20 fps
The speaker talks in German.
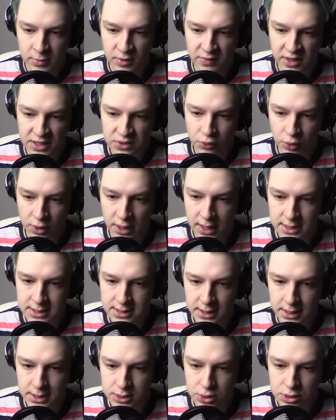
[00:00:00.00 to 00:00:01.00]
Mit was für
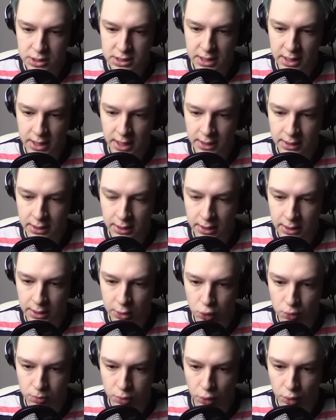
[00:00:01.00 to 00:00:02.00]
Geistern hast du dich denn
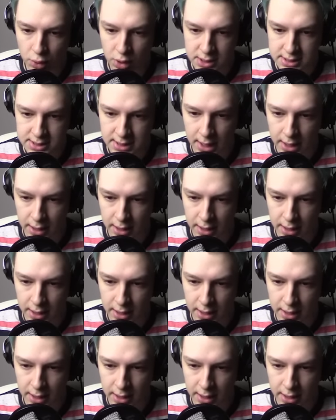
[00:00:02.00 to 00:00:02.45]
angelegt, du blöder